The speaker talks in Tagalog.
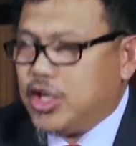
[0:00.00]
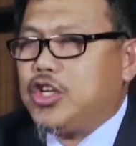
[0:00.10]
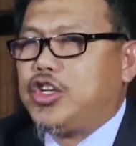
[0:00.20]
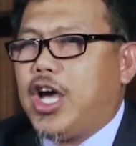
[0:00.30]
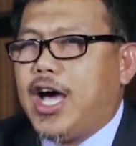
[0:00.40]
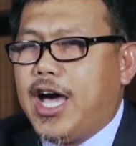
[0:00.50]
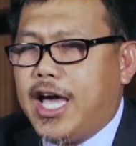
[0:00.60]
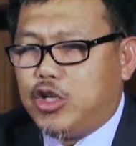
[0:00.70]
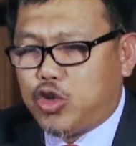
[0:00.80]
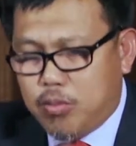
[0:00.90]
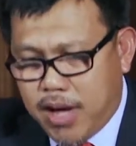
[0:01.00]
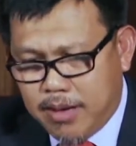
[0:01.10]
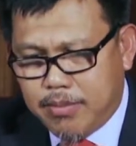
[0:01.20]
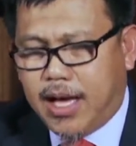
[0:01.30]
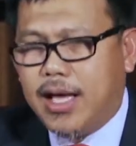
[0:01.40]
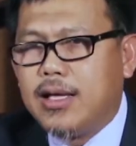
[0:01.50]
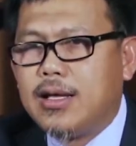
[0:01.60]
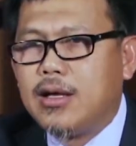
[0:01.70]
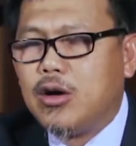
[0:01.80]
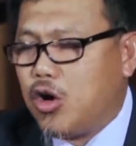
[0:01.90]
siya ay sumama
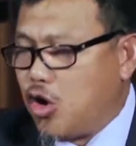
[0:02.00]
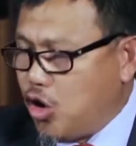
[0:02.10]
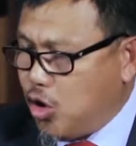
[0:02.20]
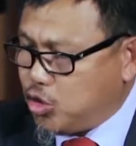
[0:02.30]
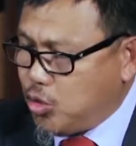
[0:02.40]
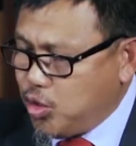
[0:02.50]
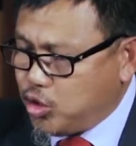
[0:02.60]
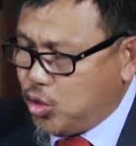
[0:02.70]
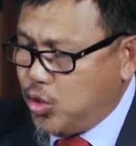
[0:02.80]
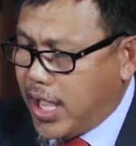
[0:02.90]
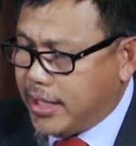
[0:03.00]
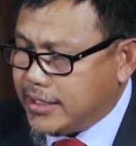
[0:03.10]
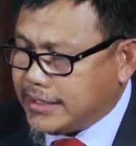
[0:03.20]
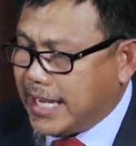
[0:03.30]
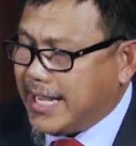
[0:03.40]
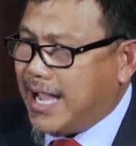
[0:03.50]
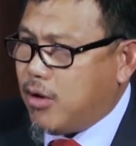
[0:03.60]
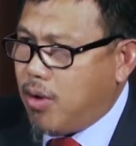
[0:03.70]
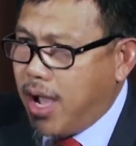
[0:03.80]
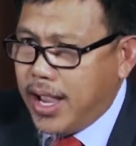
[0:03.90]
o tumutulad sa
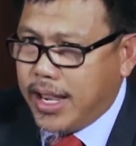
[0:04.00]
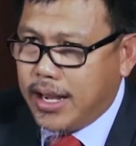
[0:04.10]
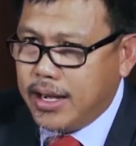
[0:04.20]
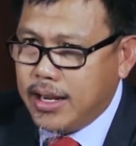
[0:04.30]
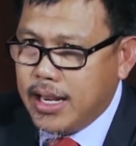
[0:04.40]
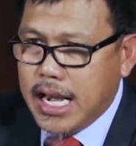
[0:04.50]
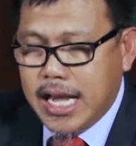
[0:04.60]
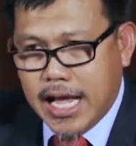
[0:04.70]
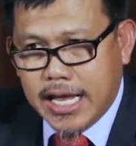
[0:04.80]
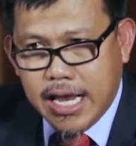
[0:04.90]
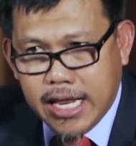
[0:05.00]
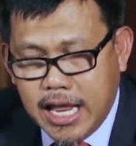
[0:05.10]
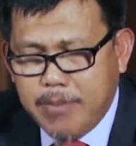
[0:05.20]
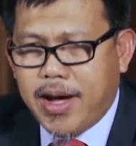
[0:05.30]
gawain ng hindi